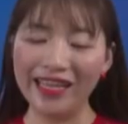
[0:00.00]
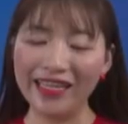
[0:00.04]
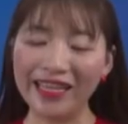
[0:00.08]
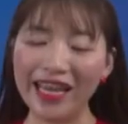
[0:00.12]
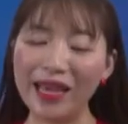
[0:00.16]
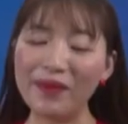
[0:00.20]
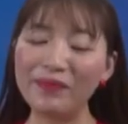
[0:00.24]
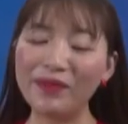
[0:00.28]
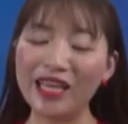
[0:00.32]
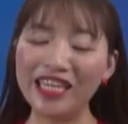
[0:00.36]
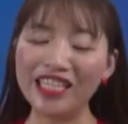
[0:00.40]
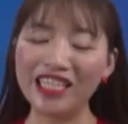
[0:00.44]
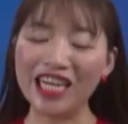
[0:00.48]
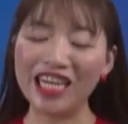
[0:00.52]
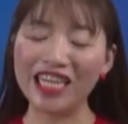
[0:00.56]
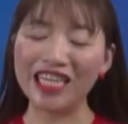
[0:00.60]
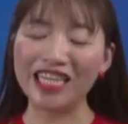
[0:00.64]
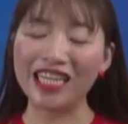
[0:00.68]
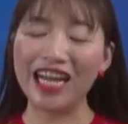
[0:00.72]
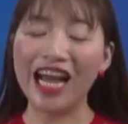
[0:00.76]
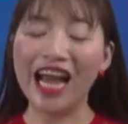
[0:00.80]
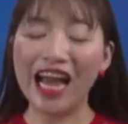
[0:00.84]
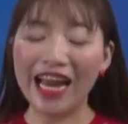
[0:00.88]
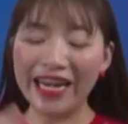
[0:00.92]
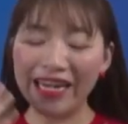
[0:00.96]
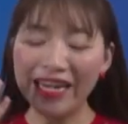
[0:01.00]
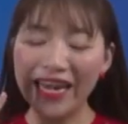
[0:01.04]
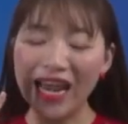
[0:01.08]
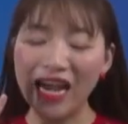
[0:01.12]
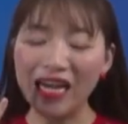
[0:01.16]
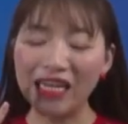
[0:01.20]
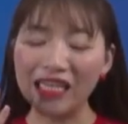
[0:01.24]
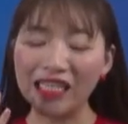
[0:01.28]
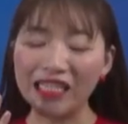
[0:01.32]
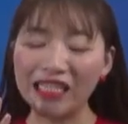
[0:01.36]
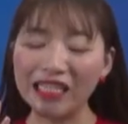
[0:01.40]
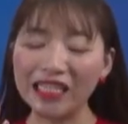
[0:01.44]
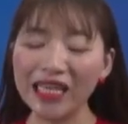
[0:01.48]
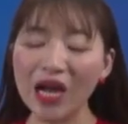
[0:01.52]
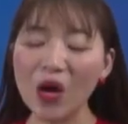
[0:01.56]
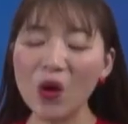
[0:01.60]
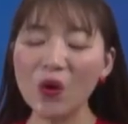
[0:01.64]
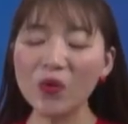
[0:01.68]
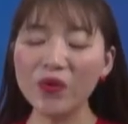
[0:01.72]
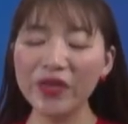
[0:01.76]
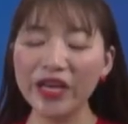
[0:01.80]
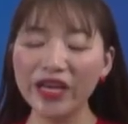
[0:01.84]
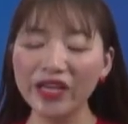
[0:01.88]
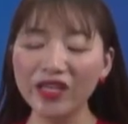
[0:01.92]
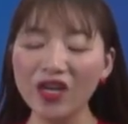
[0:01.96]
Các em thấy rằng đằng
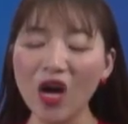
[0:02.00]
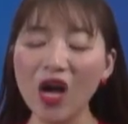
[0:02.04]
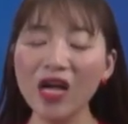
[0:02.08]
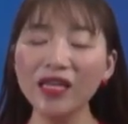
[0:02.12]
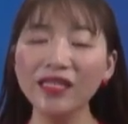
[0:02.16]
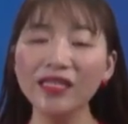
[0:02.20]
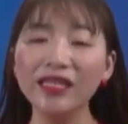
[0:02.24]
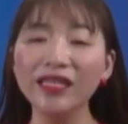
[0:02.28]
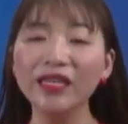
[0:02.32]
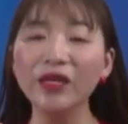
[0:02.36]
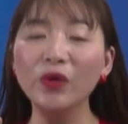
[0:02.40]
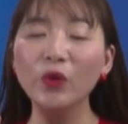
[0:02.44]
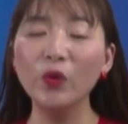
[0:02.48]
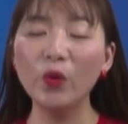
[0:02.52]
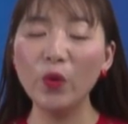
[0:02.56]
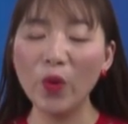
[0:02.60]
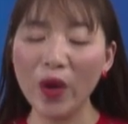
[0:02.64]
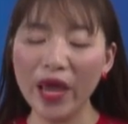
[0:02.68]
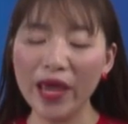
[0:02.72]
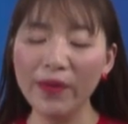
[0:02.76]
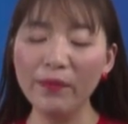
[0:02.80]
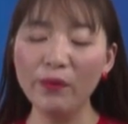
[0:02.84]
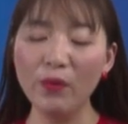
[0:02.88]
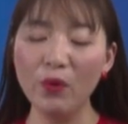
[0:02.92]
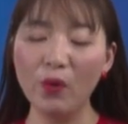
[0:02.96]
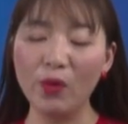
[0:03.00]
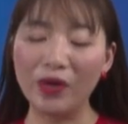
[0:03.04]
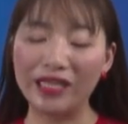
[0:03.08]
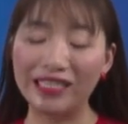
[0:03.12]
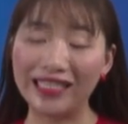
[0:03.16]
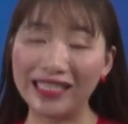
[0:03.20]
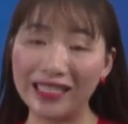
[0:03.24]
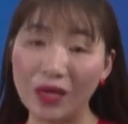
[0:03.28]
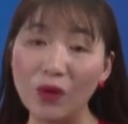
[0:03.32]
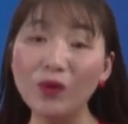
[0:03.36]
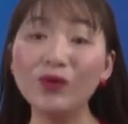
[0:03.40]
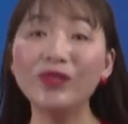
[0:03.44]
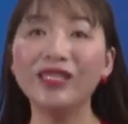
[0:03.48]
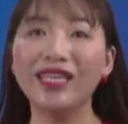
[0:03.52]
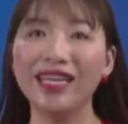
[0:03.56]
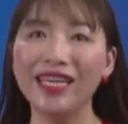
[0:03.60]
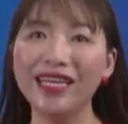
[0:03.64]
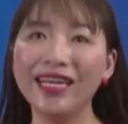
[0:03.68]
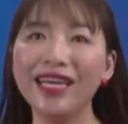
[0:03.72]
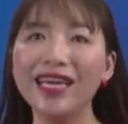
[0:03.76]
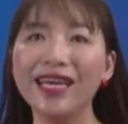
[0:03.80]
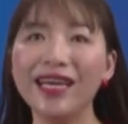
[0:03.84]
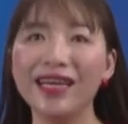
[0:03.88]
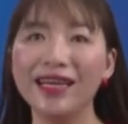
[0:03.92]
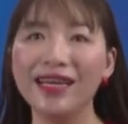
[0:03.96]
sau những con người quê mùa xấu xí
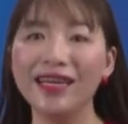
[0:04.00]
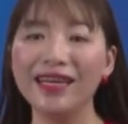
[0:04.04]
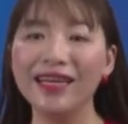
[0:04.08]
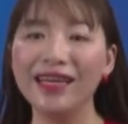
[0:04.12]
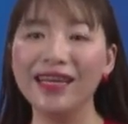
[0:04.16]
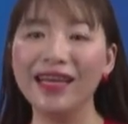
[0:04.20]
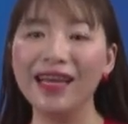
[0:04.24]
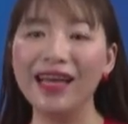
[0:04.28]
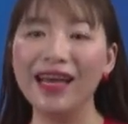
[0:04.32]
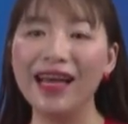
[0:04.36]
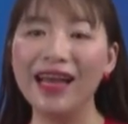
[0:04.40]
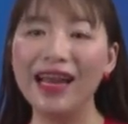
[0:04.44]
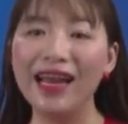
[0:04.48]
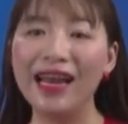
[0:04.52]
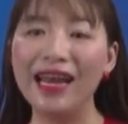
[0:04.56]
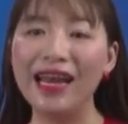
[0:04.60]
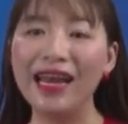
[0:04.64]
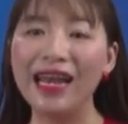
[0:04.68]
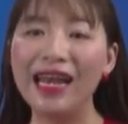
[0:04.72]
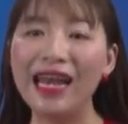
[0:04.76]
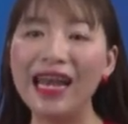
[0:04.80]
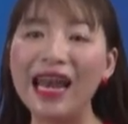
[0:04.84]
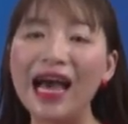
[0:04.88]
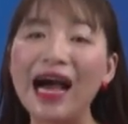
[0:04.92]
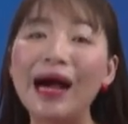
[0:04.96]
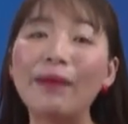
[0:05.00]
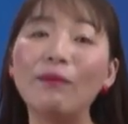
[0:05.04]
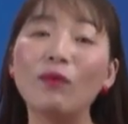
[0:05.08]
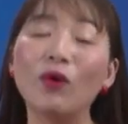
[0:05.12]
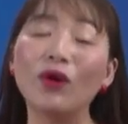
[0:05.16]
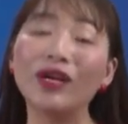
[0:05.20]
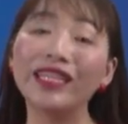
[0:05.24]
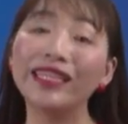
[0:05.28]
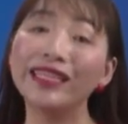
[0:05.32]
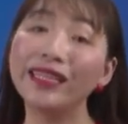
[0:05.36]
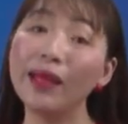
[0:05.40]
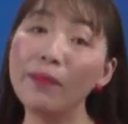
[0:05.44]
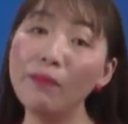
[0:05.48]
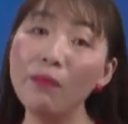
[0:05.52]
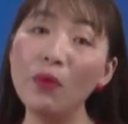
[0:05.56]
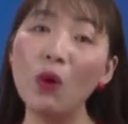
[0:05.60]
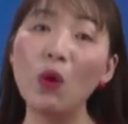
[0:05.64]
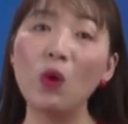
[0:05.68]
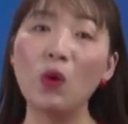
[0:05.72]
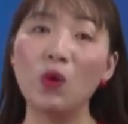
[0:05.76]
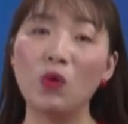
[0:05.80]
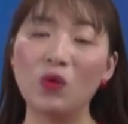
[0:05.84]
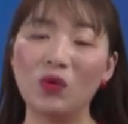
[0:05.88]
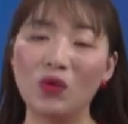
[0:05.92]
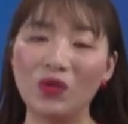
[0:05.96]
kia là một cái tâm
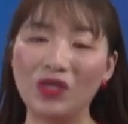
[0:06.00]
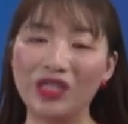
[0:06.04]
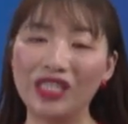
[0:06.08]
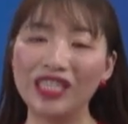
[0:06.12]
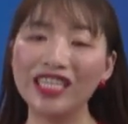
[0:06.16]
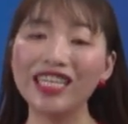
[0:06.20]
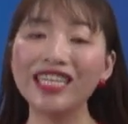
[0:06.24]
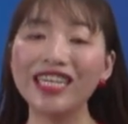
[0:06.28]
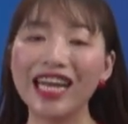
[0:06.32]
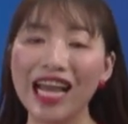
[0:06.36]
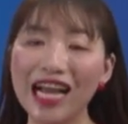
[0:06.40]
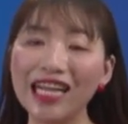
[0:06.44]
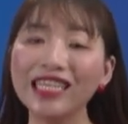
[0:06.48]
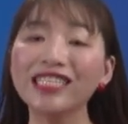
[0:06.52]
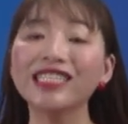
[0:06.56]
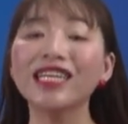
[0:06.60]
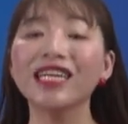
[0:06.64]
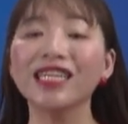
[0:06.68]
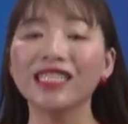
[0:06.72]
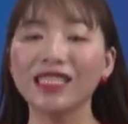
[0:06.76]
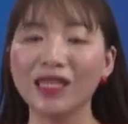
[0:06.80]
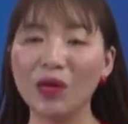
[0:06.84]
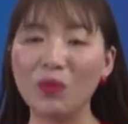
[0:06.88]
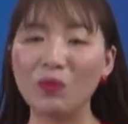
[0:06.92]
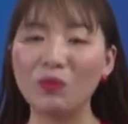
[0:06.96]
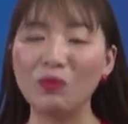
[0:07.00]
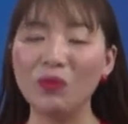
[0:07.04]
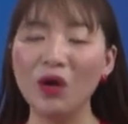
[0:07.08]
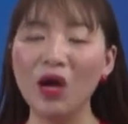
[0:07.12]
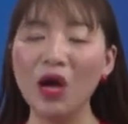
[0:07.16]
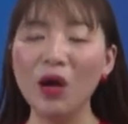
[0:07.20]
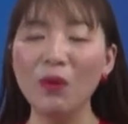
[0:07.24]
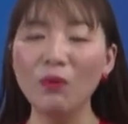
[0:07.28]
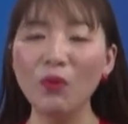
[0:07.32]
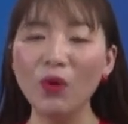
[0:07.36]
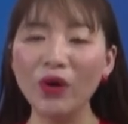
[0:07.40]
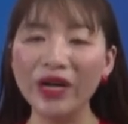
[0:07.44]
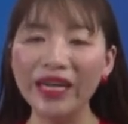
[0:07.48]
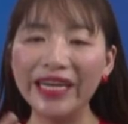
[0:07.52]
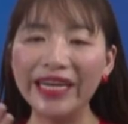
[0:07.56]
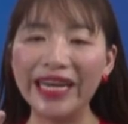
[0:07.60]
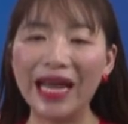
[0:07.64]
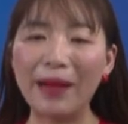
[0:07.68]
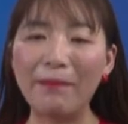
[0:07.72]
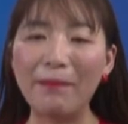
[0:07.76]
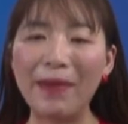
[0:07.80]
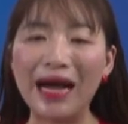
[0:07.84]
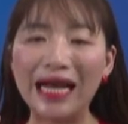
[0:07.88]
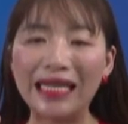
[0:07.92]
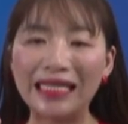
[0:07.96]
hồn rất đáng trân trọng, một người
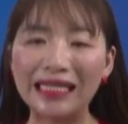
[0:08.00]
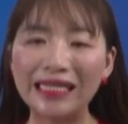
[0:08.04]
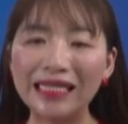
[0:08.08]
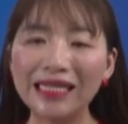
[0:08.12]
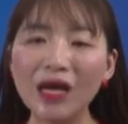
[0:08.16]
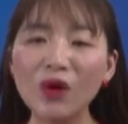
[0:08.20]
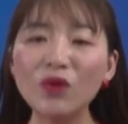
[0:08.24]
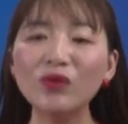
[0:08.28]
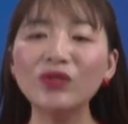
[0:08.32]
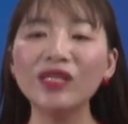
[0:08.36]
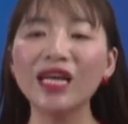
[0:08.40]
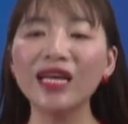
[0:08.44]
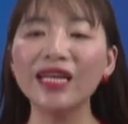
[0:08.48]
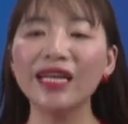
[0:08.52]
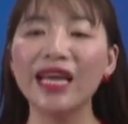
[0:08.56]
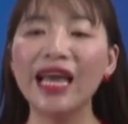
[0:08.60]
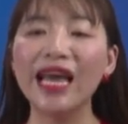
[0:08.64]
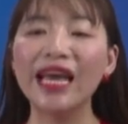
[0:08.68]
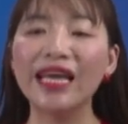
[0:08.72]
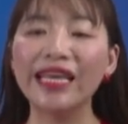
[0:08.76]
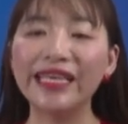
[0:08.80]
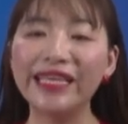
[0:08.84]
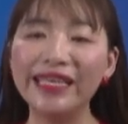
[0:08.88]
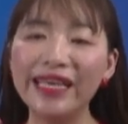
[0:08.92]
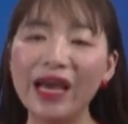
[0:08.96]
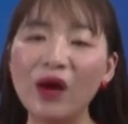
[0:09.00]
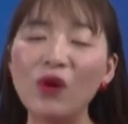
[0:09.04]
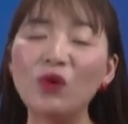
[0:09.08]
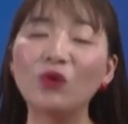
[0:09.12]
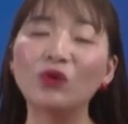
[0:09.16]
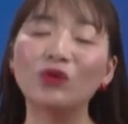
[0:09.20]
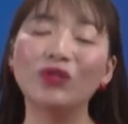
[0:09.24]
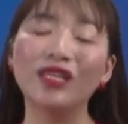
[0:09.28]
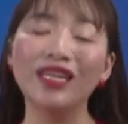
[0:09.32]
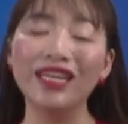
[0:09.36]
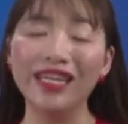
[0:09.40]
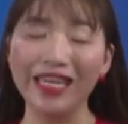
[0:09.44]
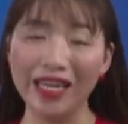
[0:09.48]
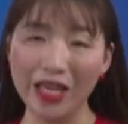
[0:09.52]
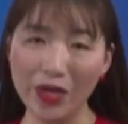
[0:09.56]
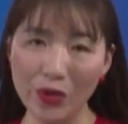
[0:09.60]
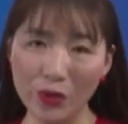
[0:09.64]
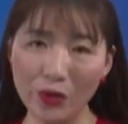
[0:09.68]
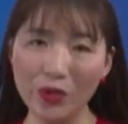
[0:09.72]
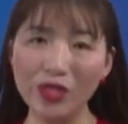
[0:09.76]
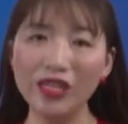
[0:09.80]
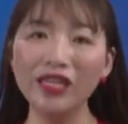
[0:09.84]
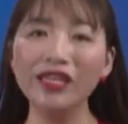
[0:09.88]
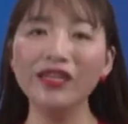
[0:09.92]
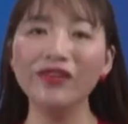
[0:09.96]
đàn bà sâu sắc, giàu tình yêu
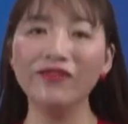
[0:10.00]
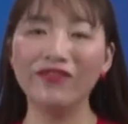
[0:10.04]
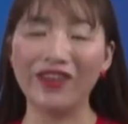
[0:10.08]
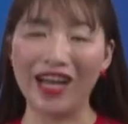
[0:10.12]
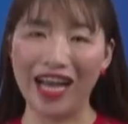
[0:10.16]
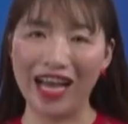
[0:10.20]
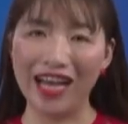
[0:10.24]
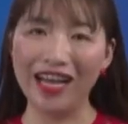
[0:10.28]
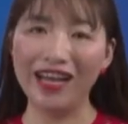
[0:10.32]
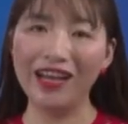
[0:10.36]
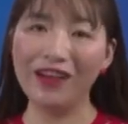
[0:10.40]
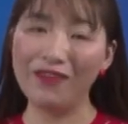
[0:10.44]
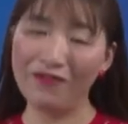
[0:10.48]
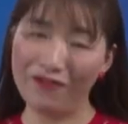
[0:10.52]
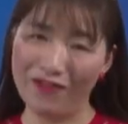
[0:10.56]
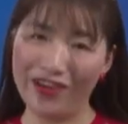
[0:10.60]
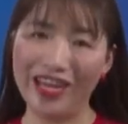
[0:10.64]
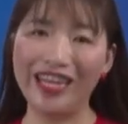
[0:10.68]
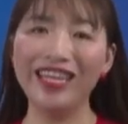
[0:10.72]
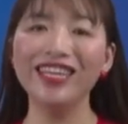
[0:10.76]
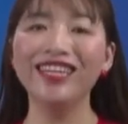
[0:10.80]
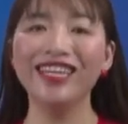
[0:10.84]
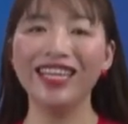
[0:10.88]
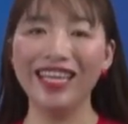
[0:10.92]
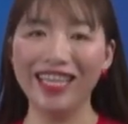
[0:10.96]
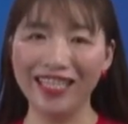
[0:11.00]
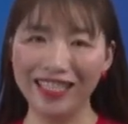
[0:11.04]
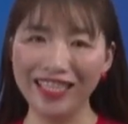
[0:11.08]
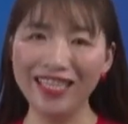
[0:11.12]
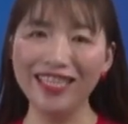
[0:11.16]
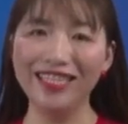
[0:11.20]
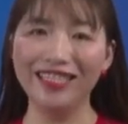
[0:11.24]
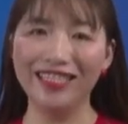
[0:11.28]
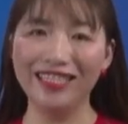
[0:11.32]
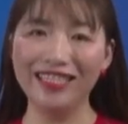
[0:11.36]
thương và và đức hy sinh.